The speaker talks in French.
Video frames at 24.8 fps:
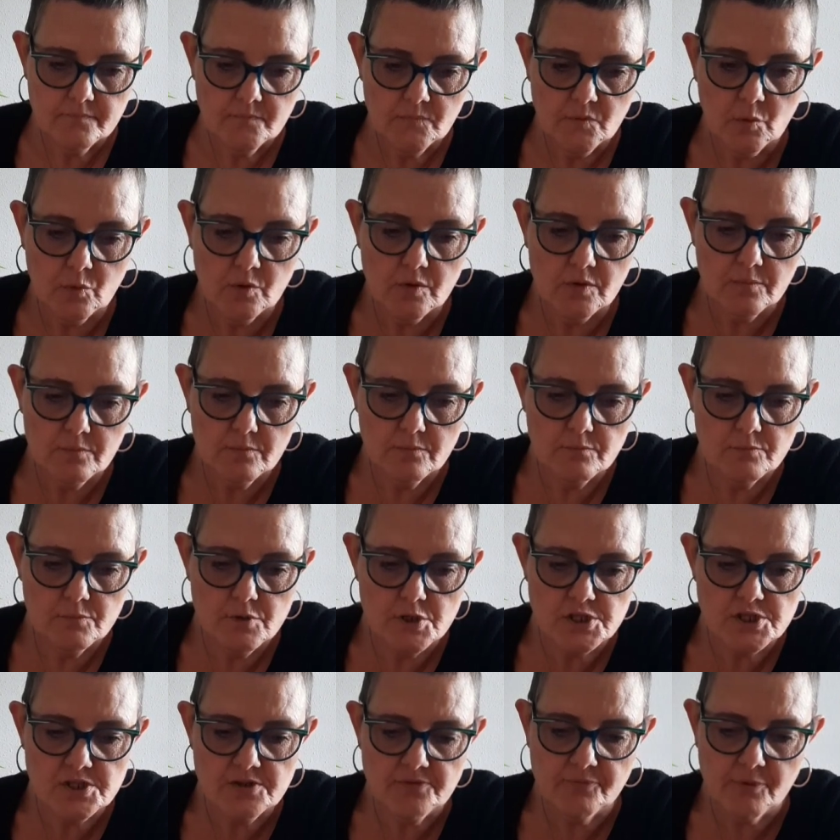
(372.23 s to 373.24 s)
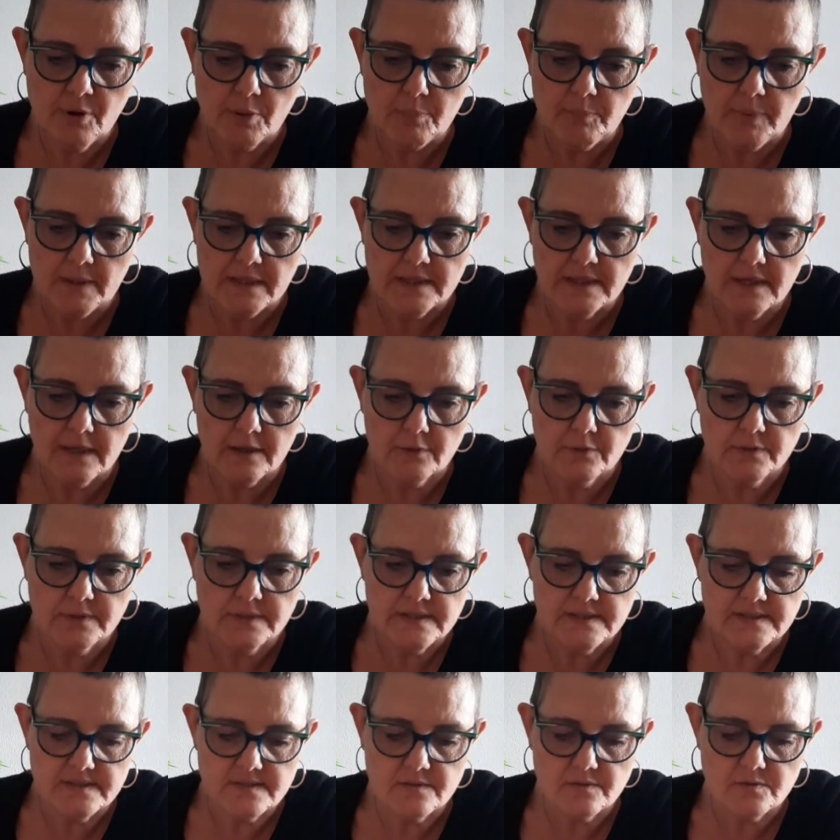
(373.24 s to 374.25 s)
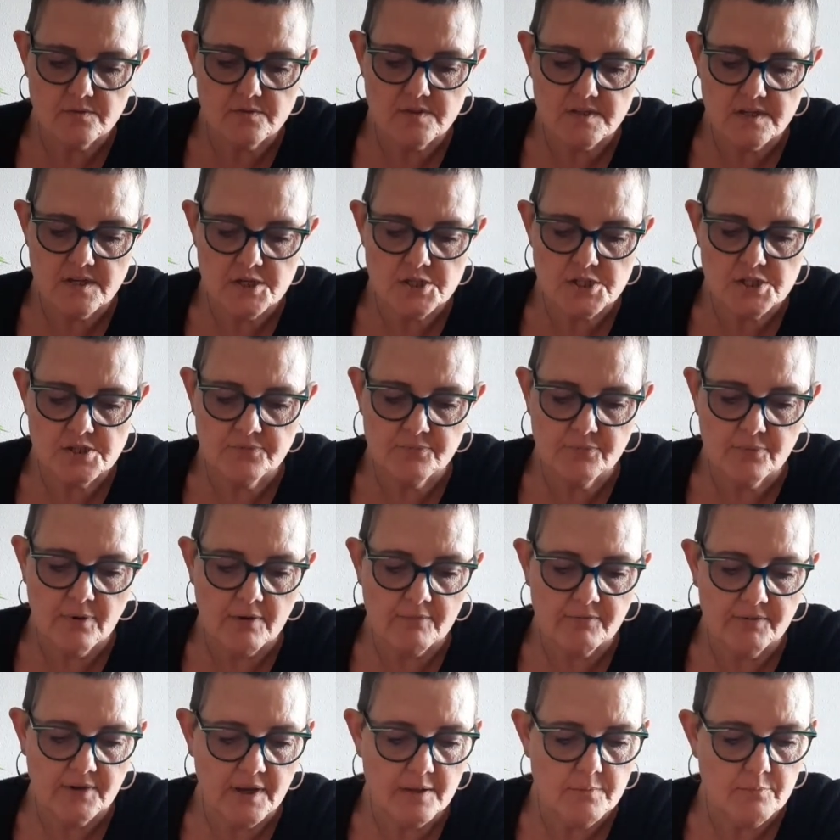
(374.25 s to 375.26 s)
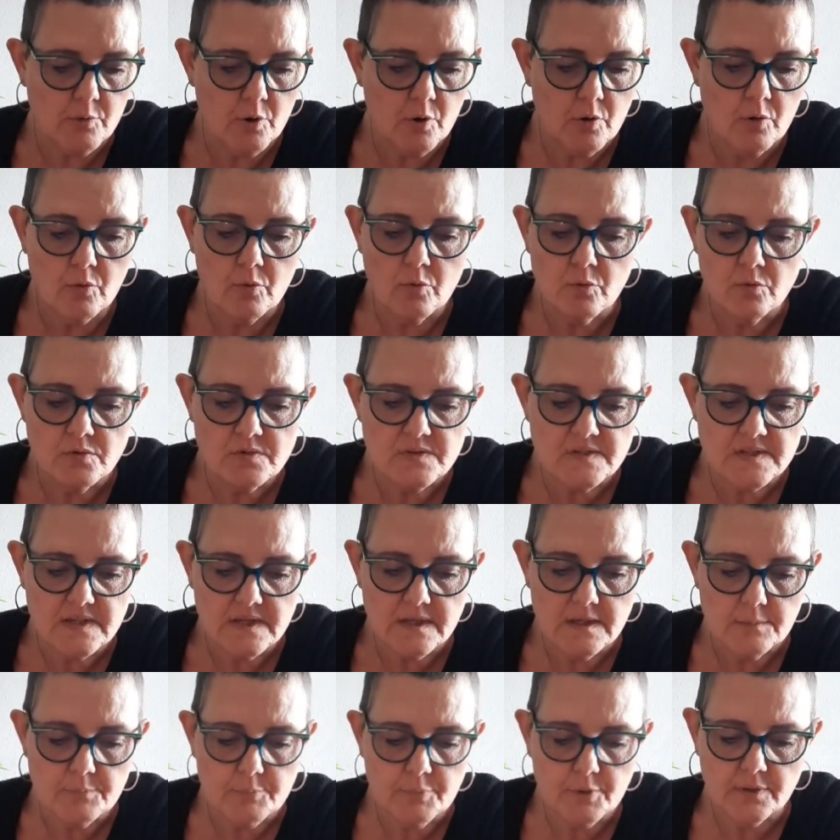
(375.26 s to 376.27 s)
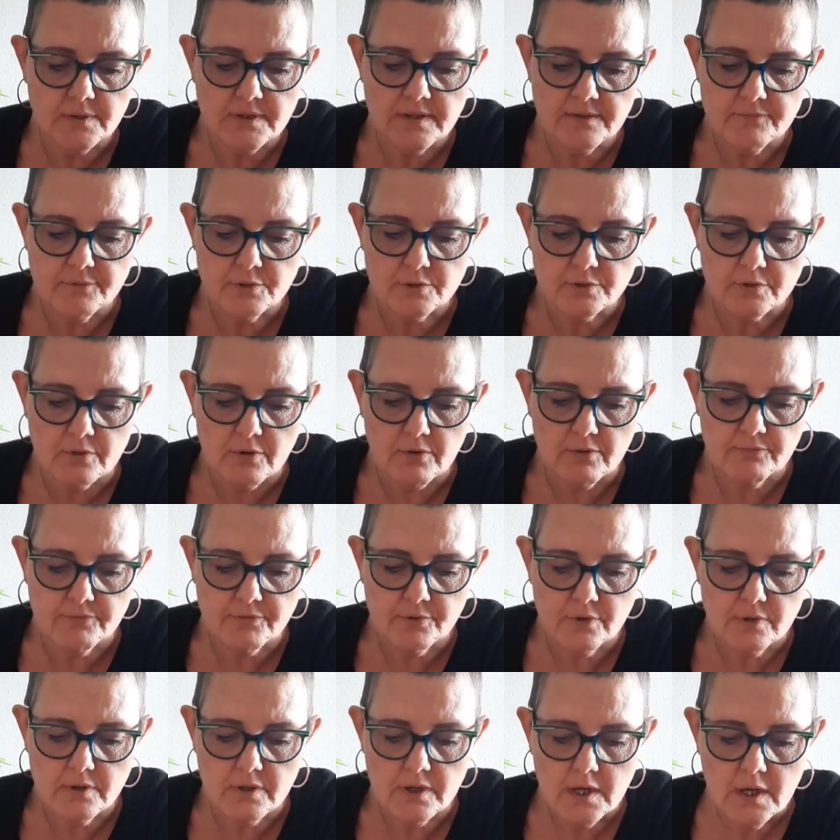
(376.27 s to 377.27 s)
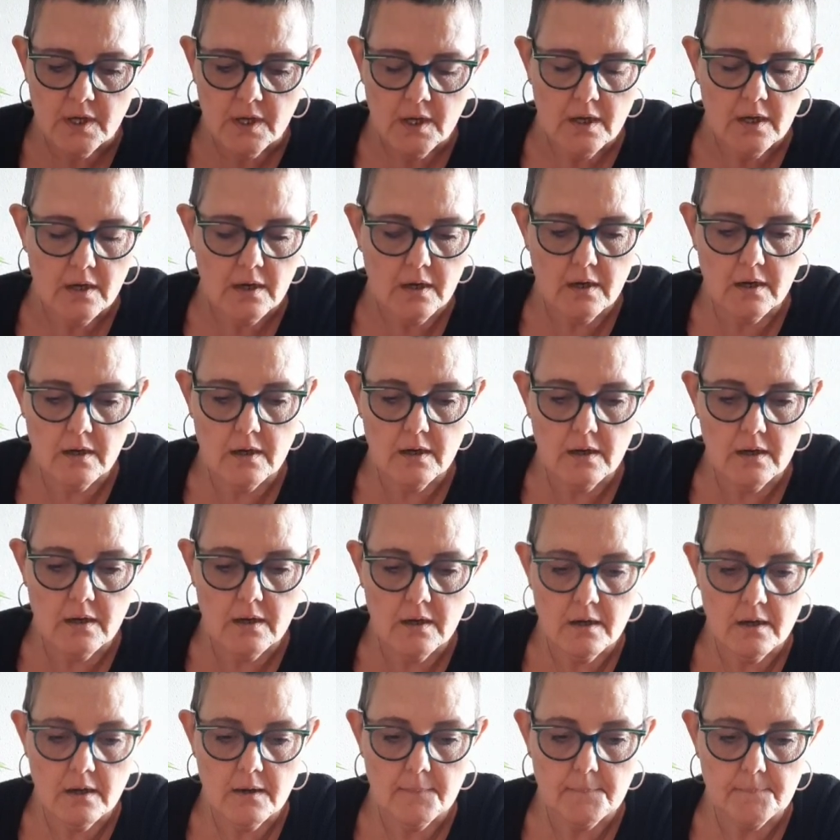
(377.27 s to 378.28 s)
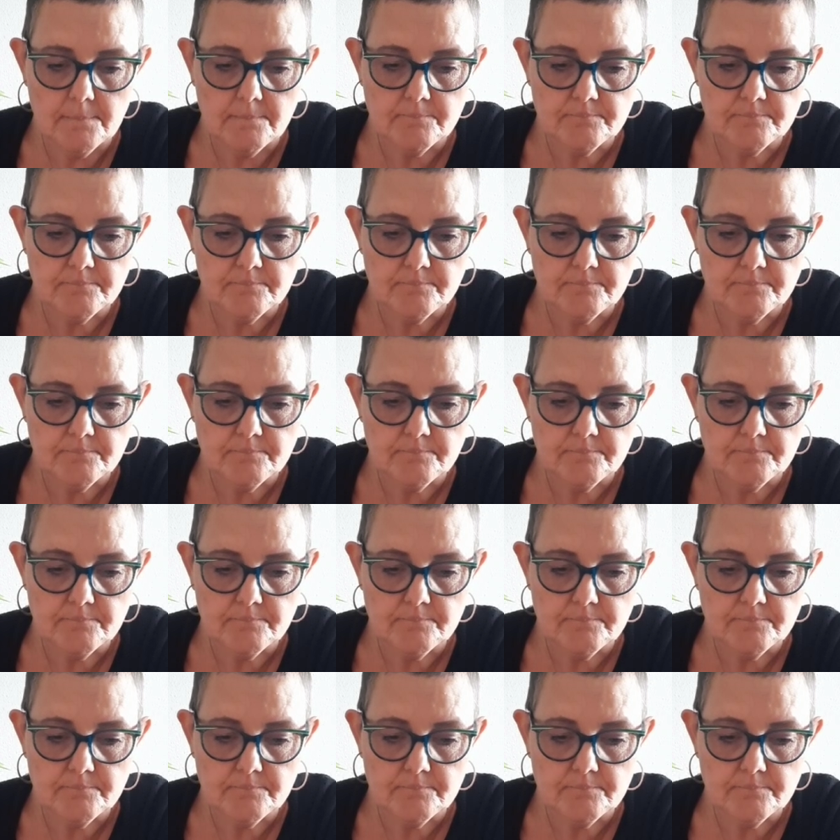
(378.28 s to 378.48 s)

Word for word: Donc, moi, j'y vois pas de la renaissance, là, j'y vois vraiment osez, prenez votre envol, oser euh,